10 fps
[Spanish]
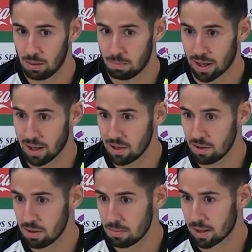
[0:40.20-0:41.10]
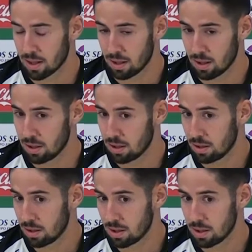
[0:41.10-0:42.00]
para ello y para,
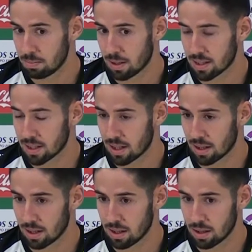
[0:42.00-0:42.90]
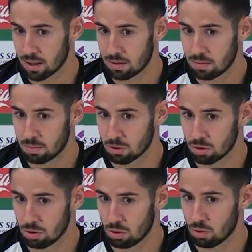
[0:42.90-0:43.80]
y para traer eh,
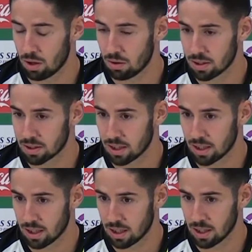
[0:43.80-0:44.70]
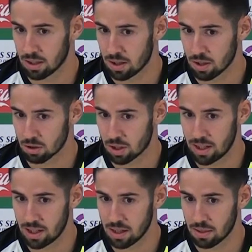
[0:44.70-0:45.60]
pues, los jugadores que ellos
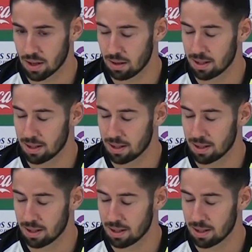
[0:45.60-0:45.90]
crean y cerrar la